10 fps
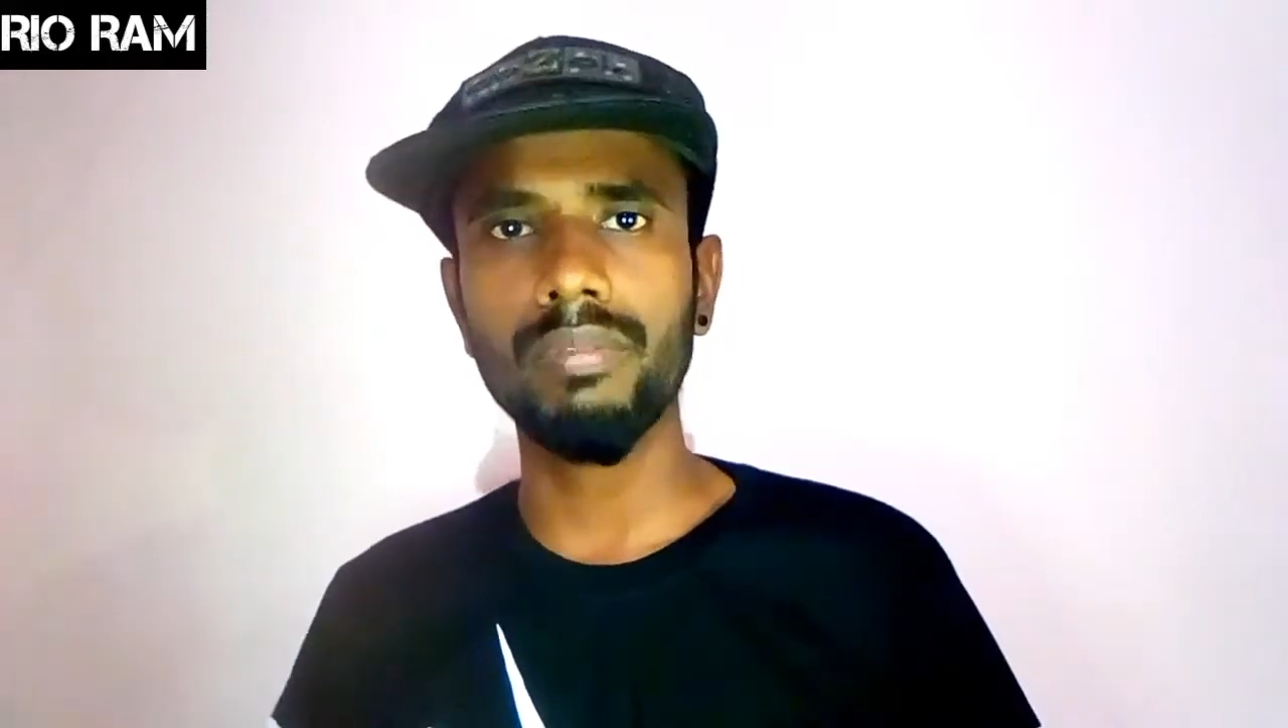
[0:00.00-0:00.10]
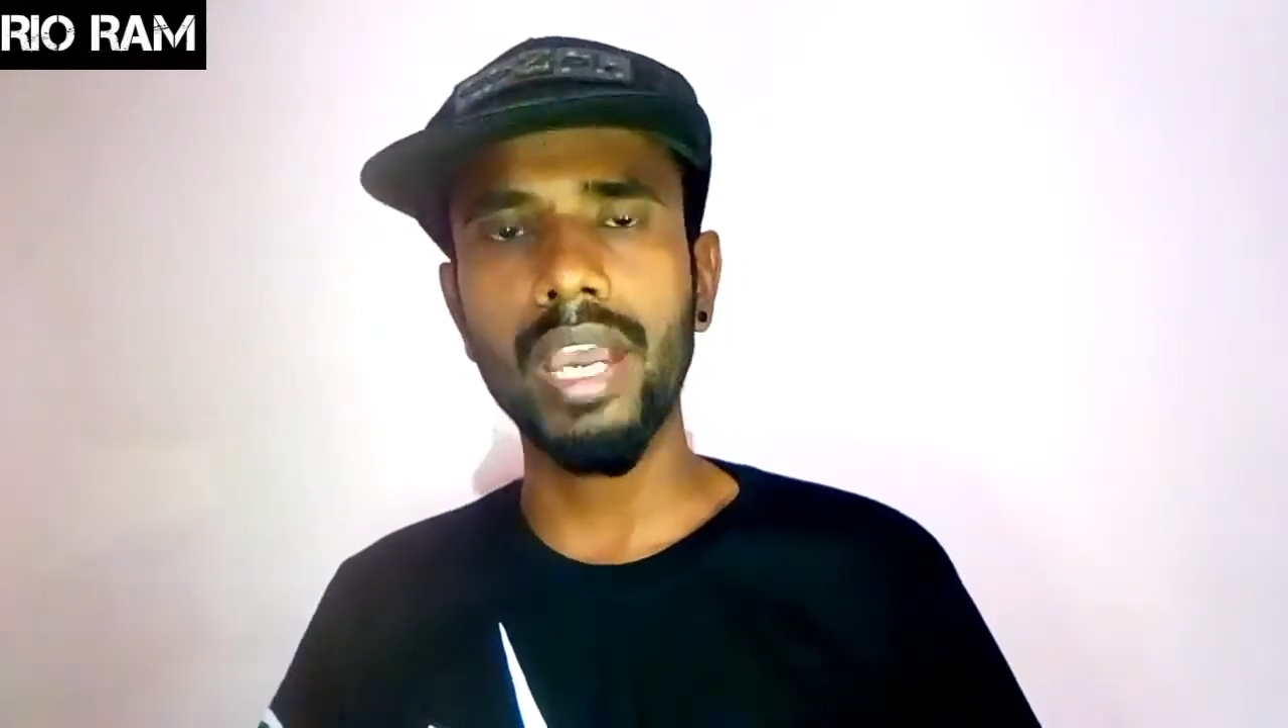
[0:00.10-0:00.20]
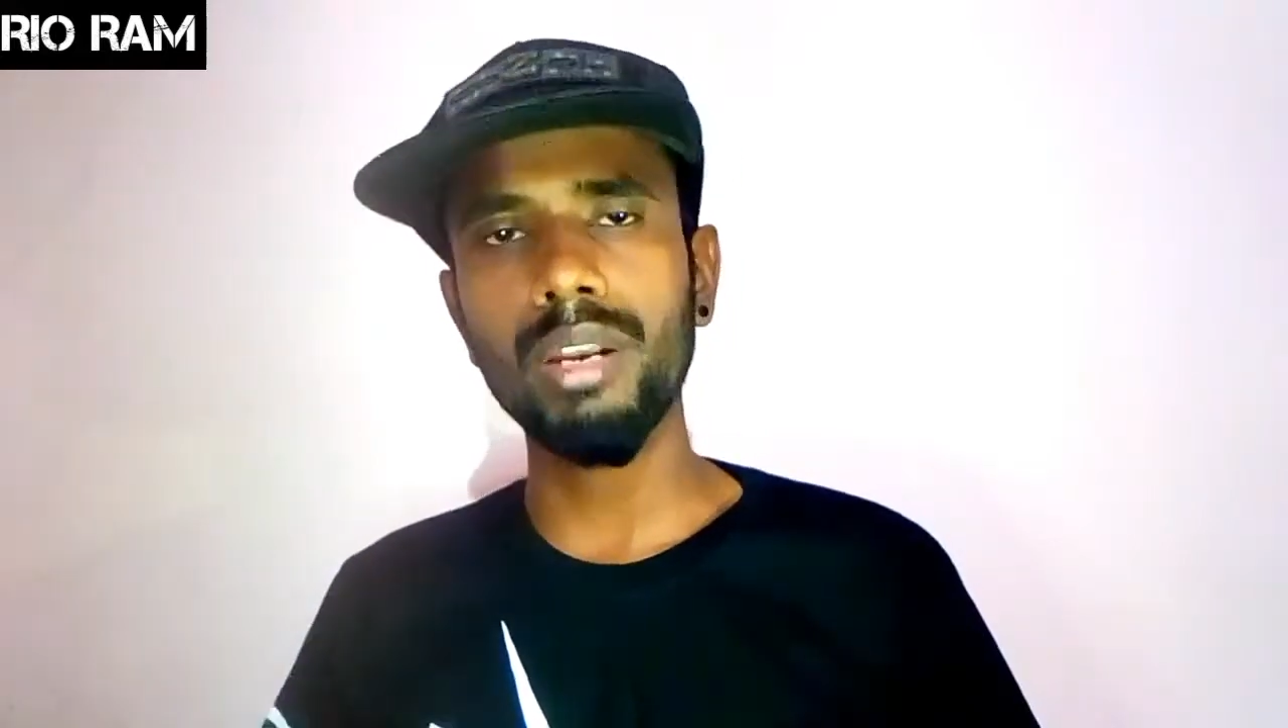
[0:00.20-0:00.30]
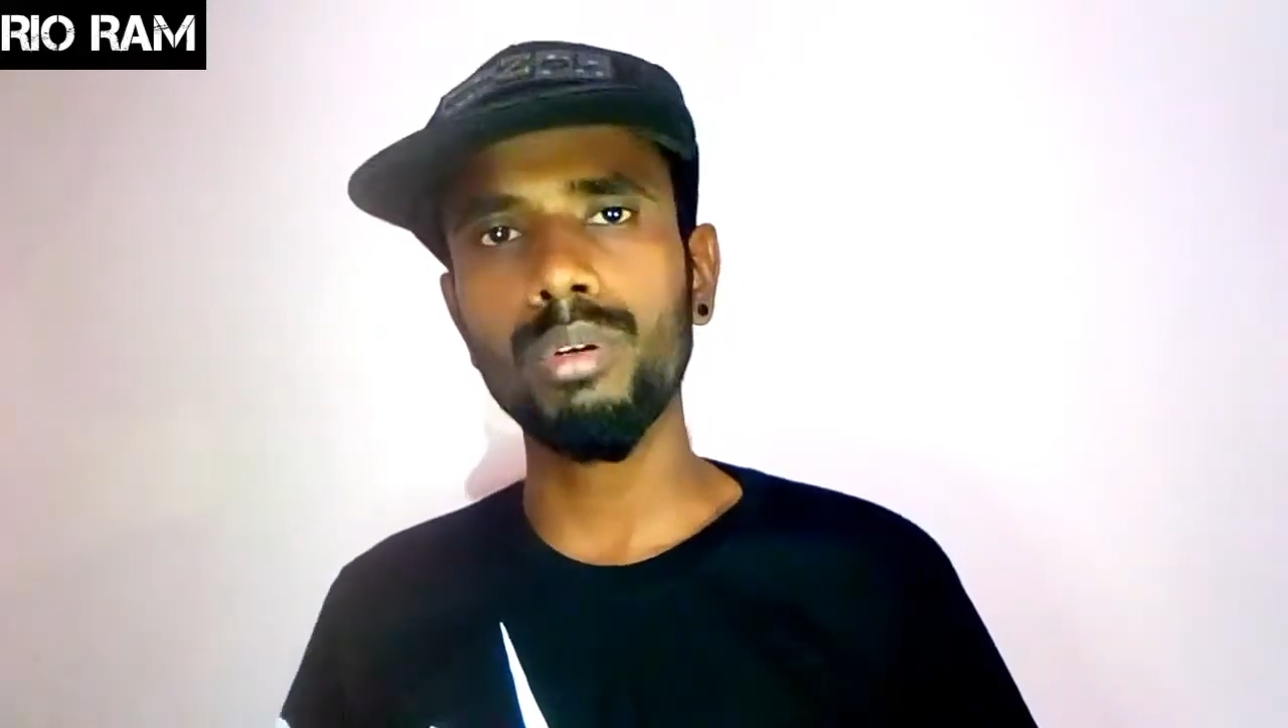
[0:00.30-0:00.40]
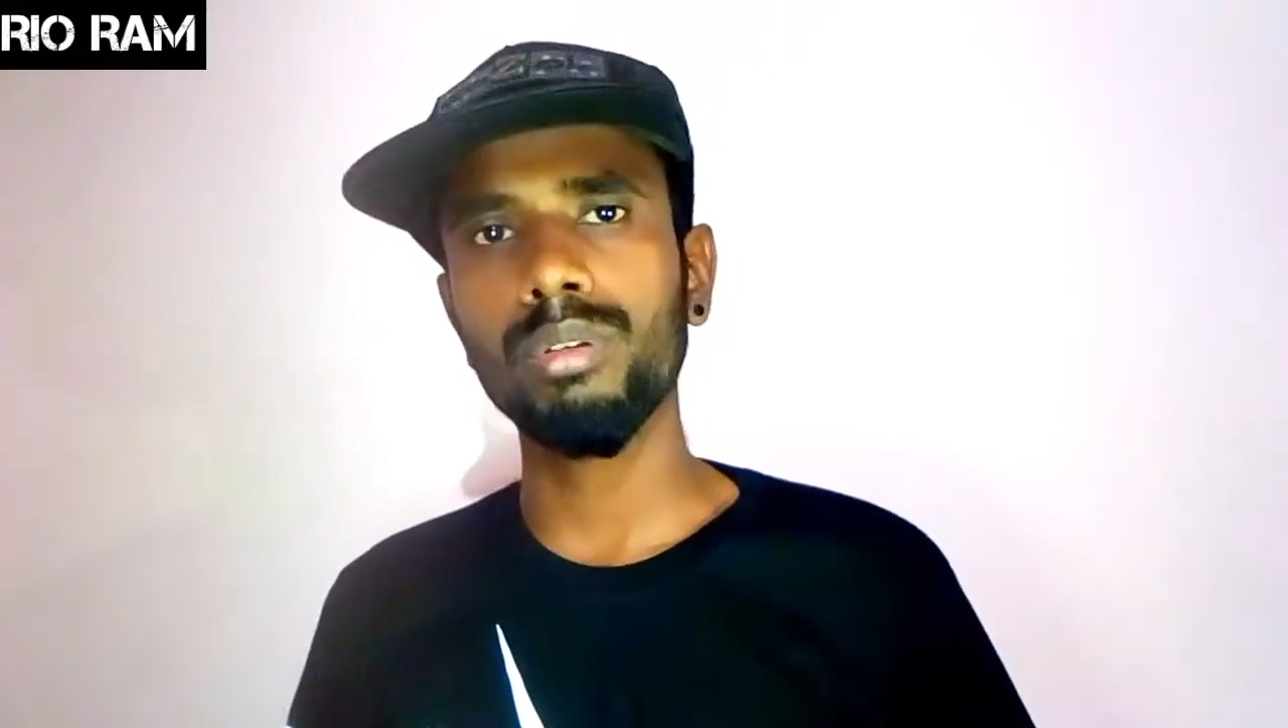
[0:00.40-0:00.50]

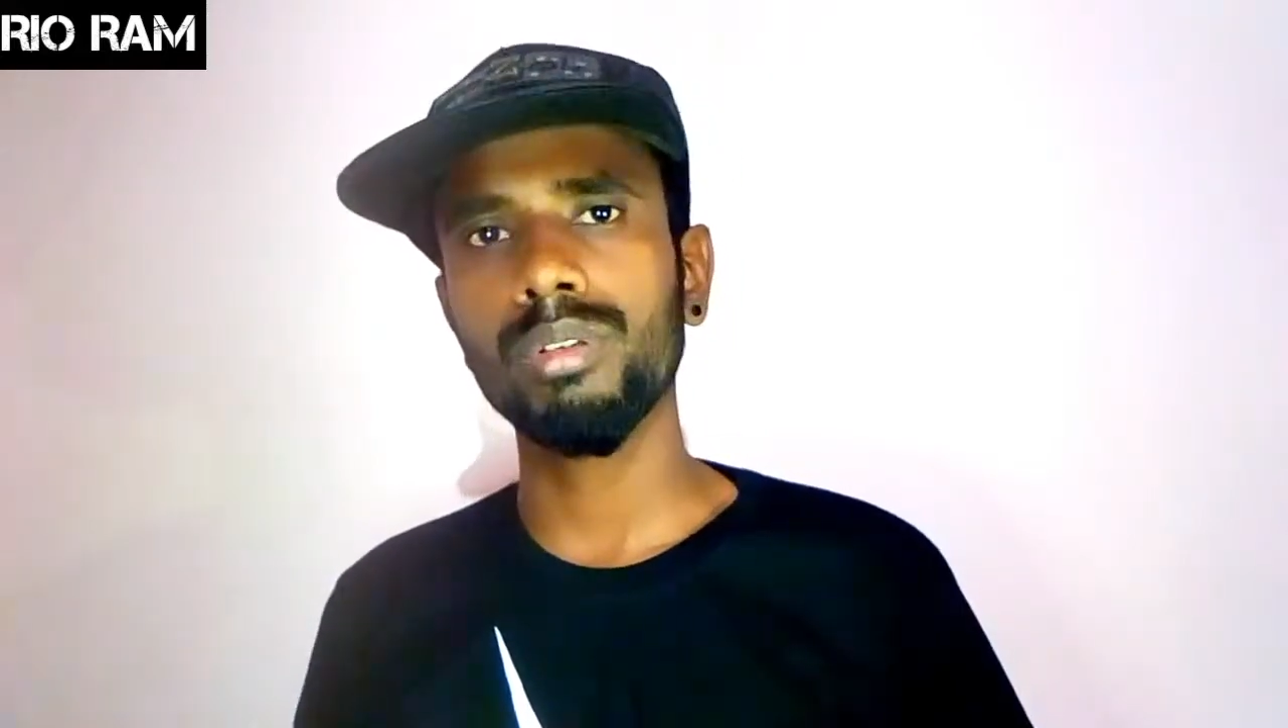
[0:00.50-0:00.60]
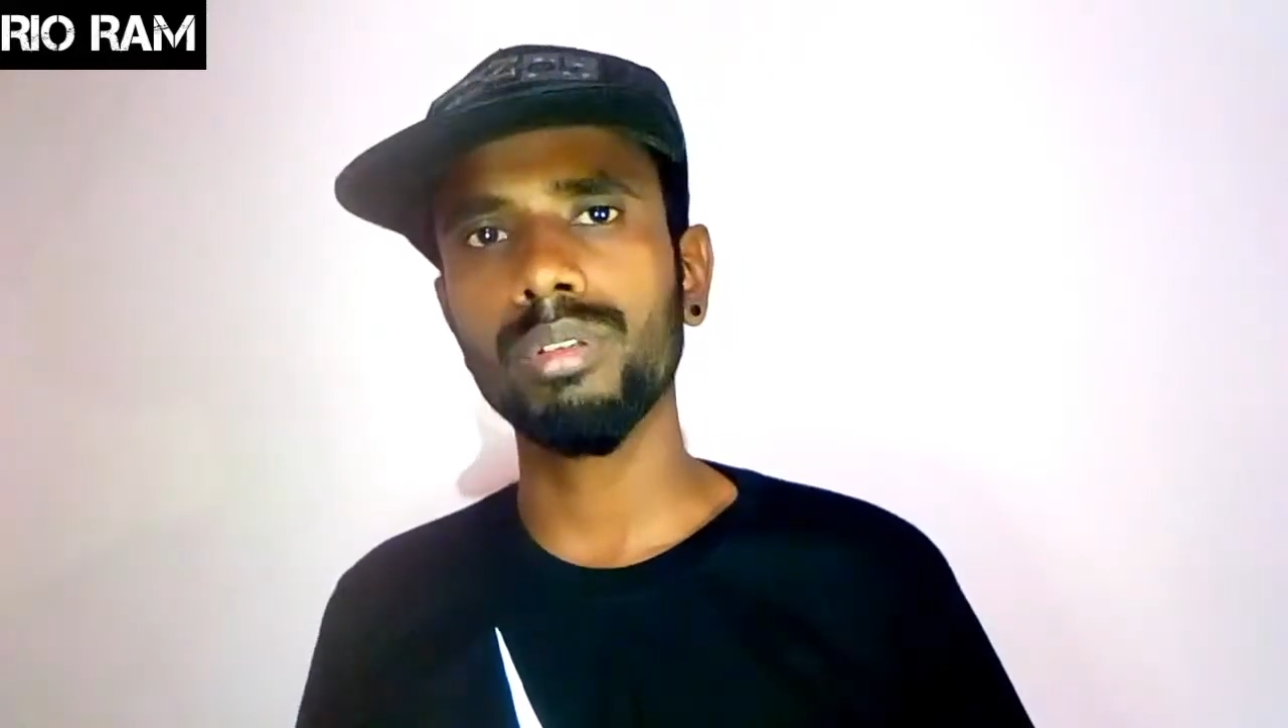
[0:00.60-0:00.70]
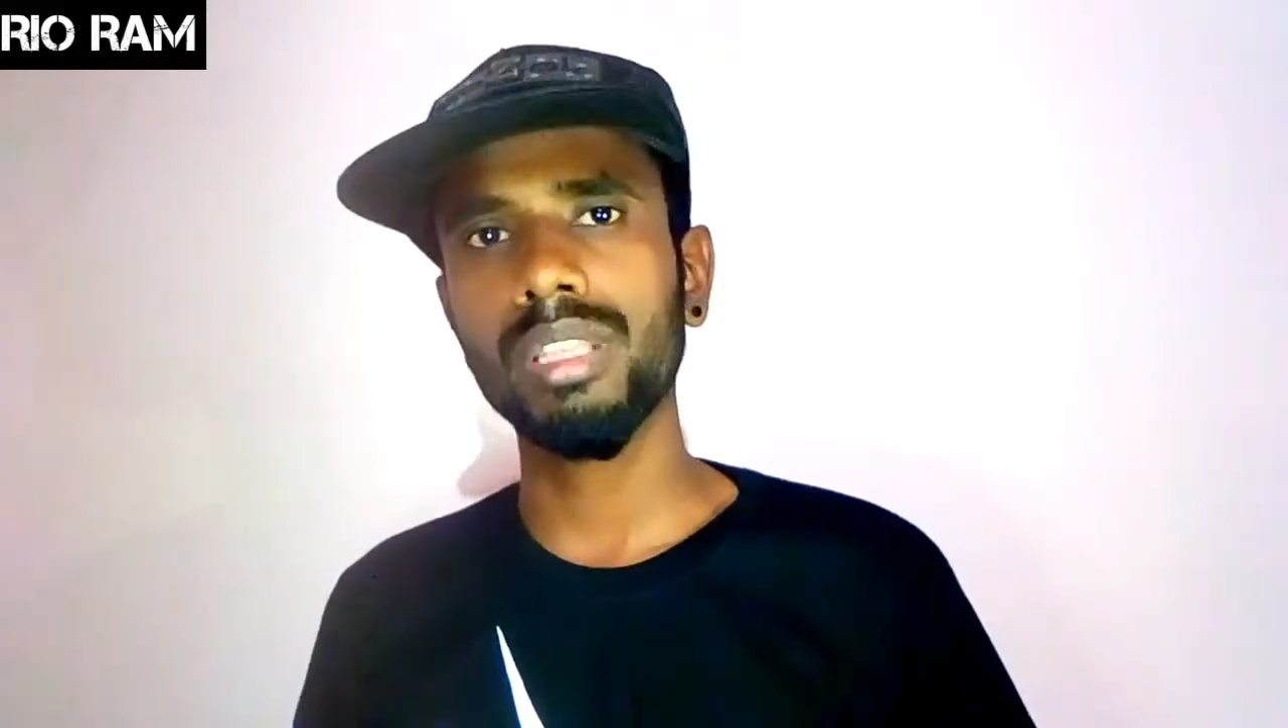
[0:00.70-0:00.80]
வேற ஒரு